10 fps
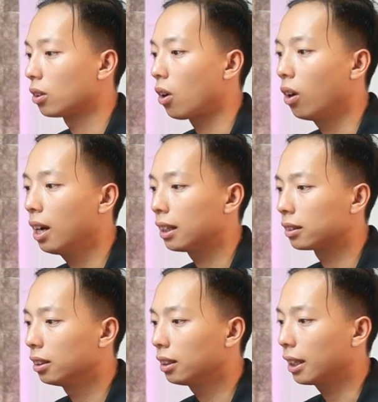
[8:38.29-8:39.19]
Đó
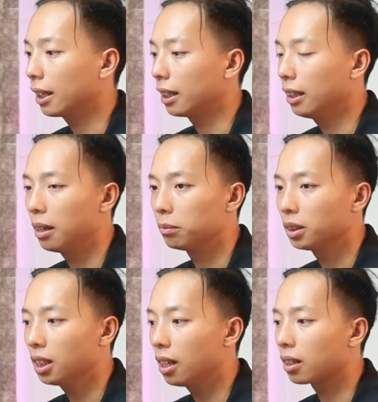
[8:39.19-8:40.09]
là những cái khái niệm
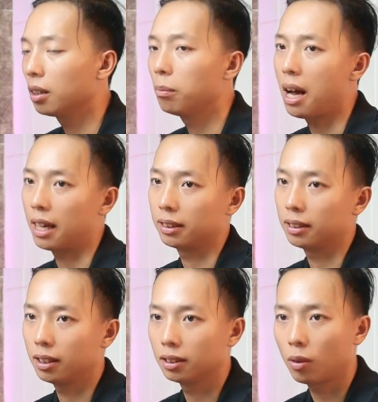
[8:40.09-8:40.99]
rất là cơ bản
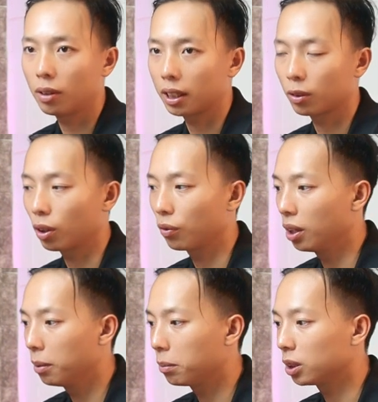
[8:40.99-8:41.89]
ở trong ngành quay
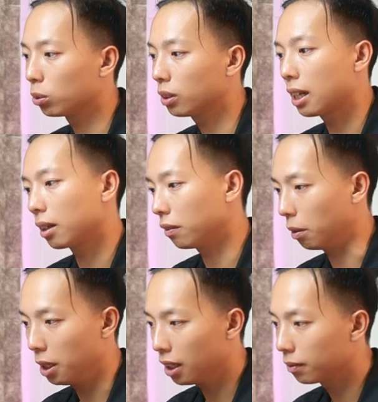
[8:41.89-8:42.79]
phim mà chúng ta cần
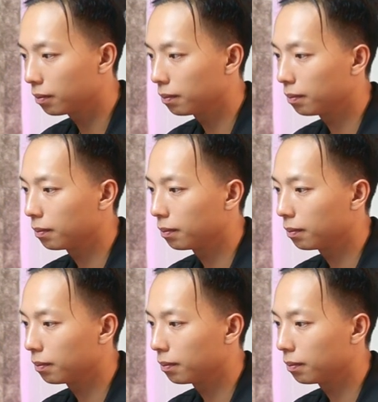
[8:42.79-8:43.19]
phải biết.